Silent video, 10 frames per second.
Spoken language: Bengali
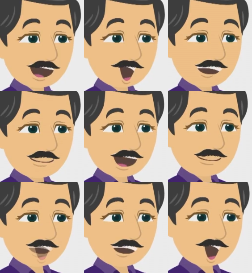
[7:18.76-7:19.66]
রং তো
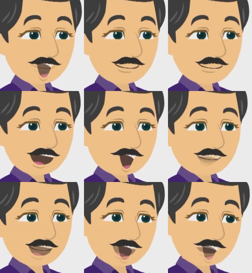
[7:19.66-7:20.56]
করাবো কিন্তু
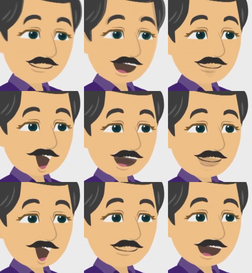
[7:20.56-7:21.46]
ইন্টেরিয়র ওয়াল
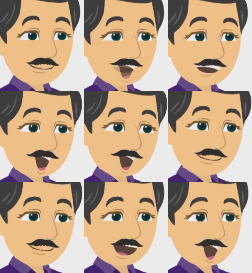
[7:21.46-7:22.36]
এক্সটেরিয়র
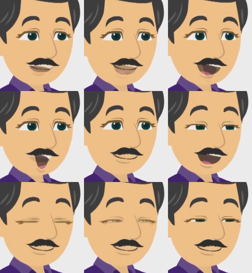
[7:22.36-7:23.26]
ওয়াল
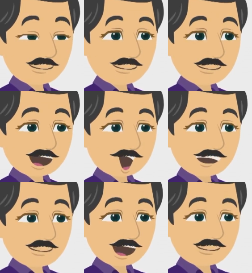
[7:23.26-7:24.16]
ইত্যাদির জন্য কোন
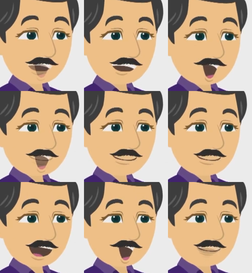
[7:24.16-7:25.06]
কোম্পানির রং ভালো
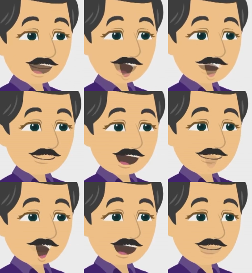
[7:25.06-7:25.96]
কোথা থেকে নেব
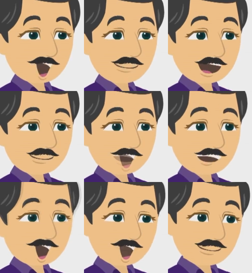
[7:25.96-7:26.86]
কাকে দিয়ে
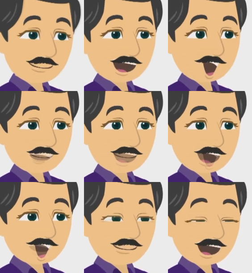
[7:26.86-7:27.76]
করাবো এসব
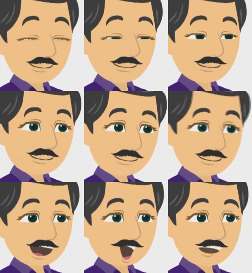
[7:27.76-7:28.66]
সম্বন্ধে তো আমি
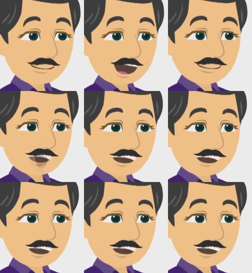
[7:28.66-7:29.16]
কিছুই জানি না